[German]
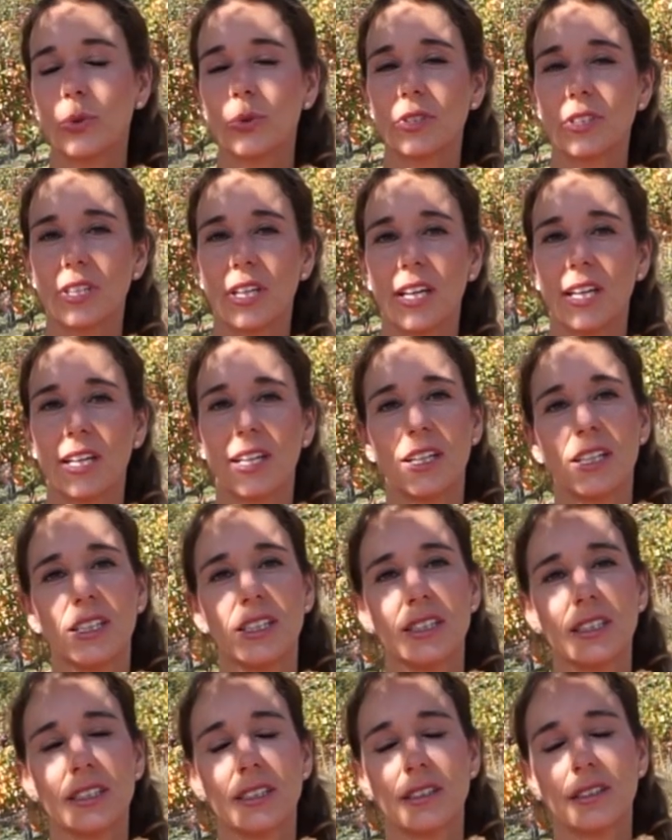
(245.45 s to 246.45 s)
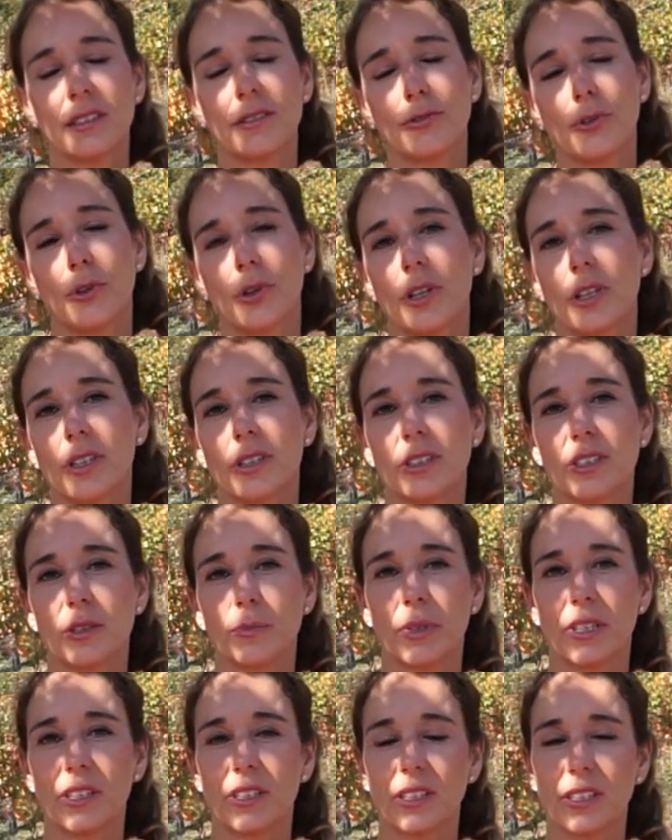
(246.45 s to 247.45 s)
Hotel ist folgendes
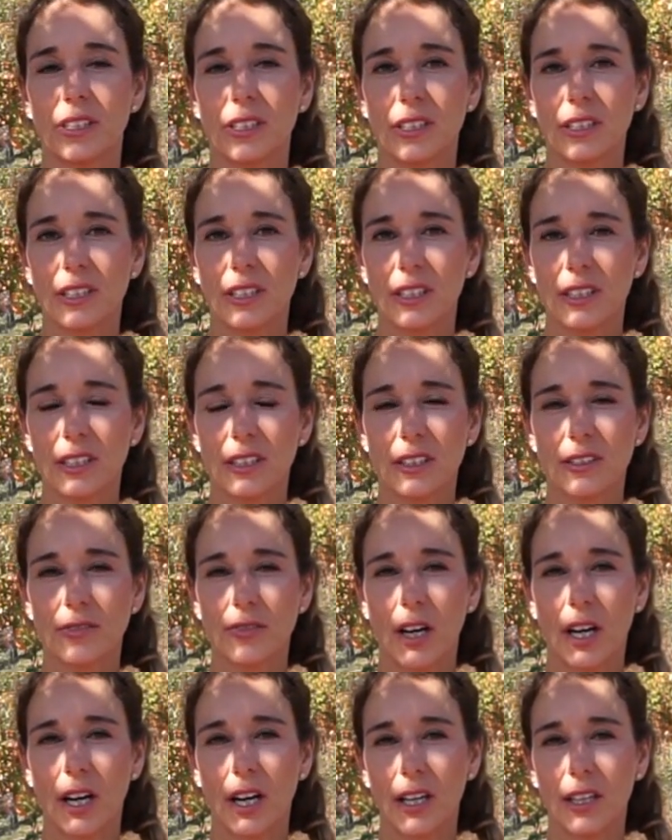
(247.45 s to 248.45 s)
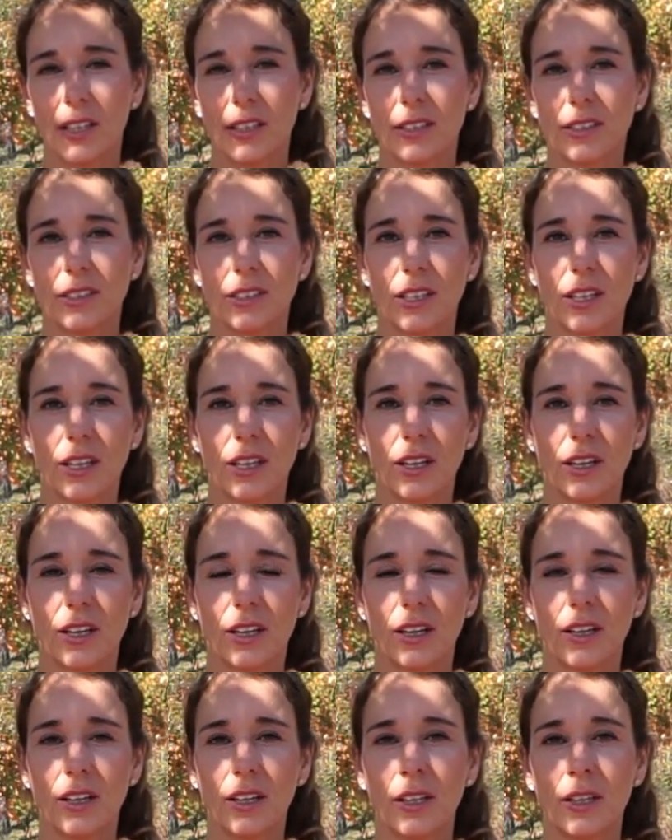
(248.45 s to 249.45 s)
passiert. Es war ein
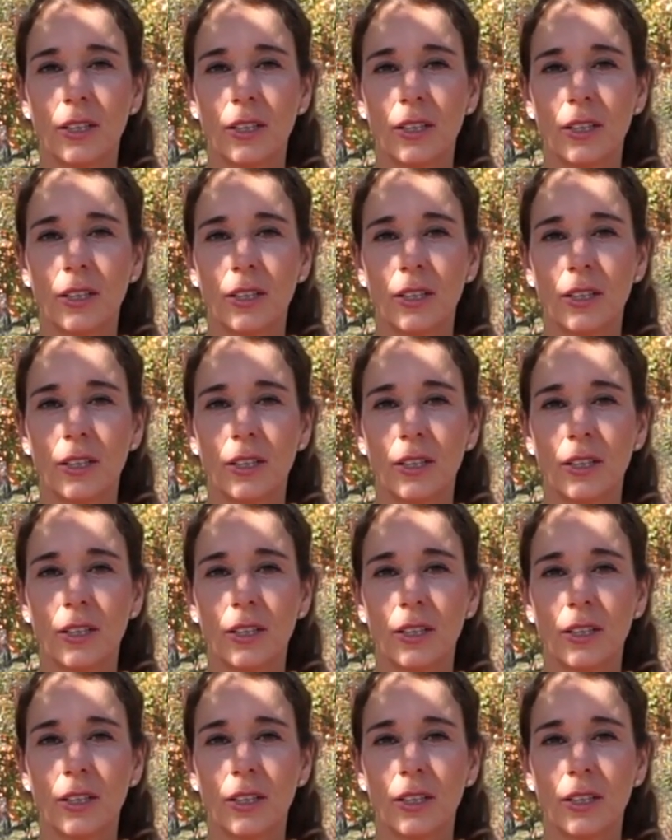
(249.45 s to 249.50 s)
sehr